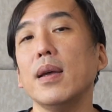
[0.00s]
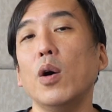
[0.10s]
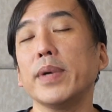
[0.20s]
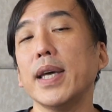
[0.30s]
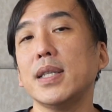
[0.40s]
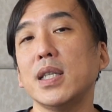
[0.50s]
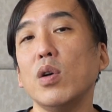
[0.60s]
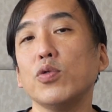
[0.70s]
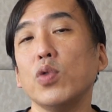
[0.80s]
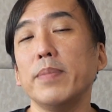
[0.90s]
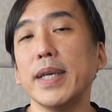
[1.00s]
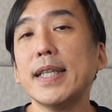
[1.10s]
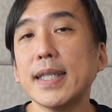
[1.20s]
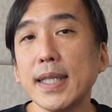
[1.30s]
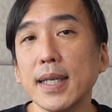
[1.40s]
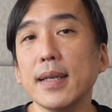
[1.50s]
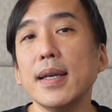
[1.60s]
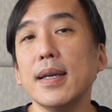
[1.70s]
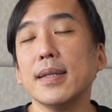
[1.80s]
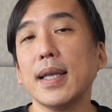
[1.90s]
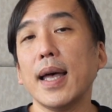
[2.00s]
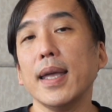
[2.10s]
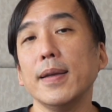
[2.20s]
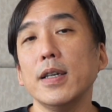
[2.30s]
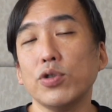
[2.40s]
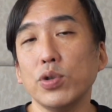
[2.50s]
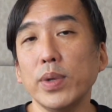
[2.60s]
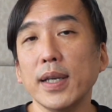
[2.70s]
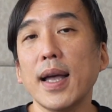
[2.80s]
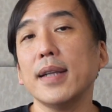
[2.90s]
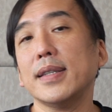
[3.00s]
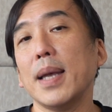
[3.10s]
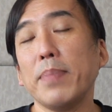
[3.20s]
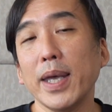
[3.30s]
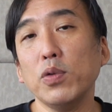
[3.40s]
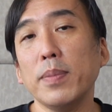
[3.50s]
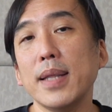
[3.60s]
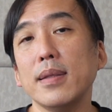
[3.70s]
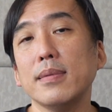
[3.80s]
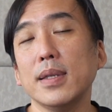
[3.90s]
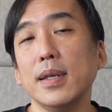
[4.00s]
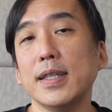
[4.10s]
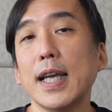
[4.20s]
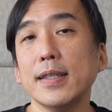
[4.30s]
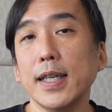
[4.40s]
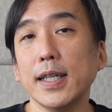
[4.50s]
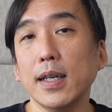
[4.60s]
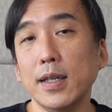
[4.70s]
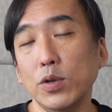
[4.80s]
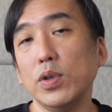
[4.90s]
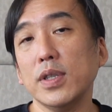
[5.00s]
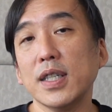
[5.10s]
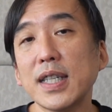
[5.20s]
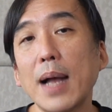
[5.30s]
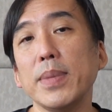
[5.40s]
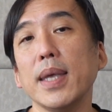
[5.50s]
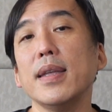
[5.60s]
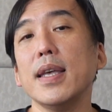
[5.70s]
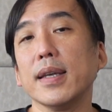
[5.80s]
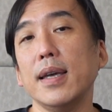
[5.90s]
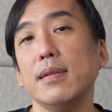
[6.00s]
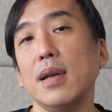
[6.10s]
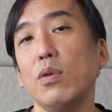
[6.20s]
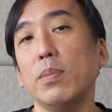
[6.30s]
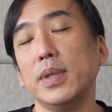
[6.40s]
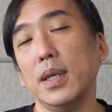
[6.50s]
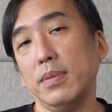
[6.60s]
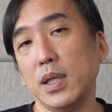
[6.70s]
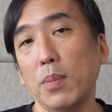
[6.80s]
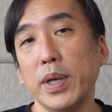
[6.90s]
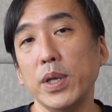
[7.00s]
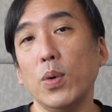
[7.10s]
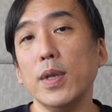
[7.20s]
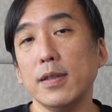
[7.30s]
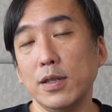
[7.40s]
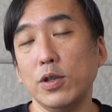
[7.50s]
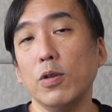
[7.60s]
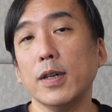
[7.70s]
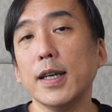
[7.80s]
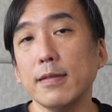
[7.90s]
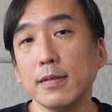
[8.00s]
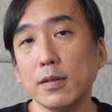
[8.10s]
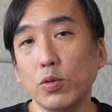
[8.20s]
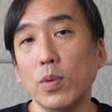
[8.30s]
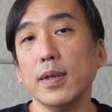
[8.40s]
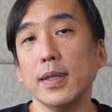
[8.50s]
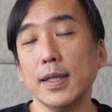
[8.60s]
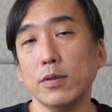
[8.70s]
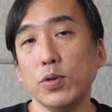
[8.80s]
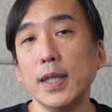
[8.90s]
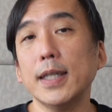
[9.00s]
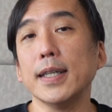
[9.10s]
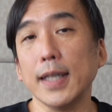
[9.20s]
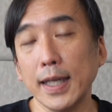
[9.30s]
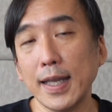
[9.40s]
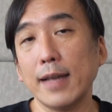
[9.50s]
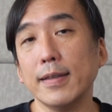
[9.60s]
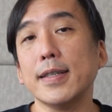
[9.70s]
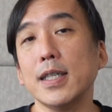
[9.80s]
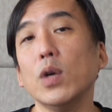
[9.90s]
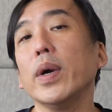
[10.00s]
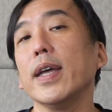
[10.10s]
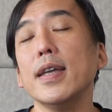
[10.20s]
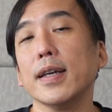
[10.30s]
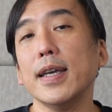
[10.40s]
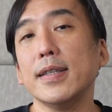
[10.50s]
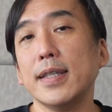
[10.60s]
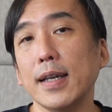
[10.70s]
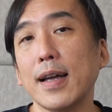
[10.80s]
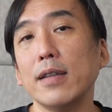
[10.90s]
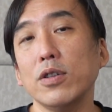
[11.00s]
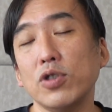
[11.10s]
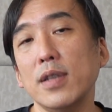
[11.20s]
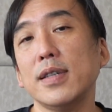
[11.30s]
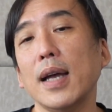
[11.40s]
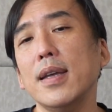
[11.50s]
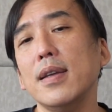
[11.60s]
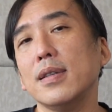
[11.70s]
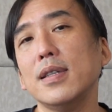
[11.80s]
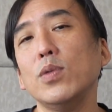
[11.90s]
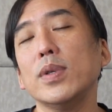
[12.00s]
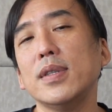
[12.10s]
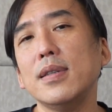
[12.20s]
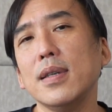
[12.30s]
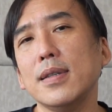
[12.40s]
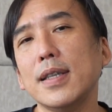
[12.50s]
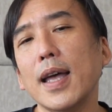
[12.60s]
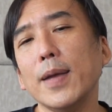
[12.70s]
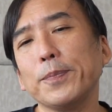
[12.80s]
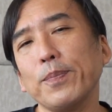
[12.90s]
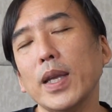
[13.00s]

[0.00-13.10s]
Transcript: 我们可以希望说，我们一起在食物银行、在陪读班的这样子一个合作上面，可以让我们的小朋友其实有更多均衡营养的机会，可以健康的成长。其实我自己在。